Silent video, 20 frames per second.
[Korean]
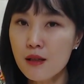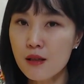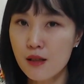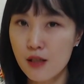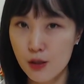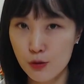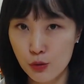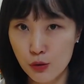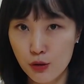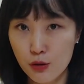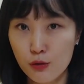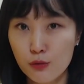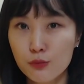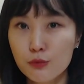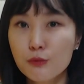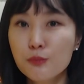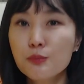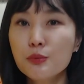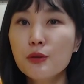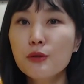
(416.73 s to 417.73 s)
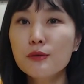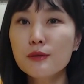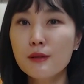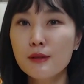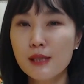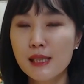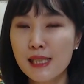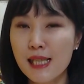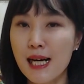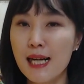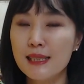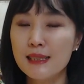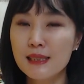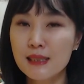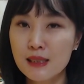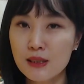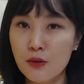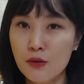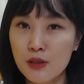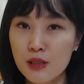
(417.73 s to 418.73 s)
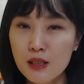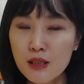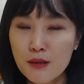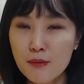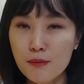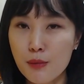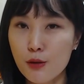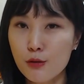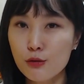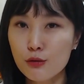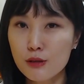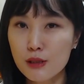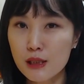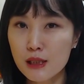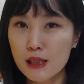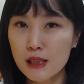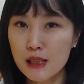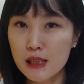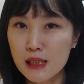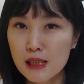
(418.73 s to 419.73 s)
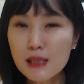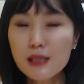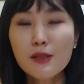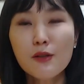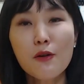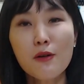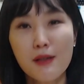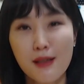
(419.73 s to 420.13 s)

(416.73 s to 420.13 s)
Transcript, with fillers: 계속해서 무표정의 가능성이 매우 클 것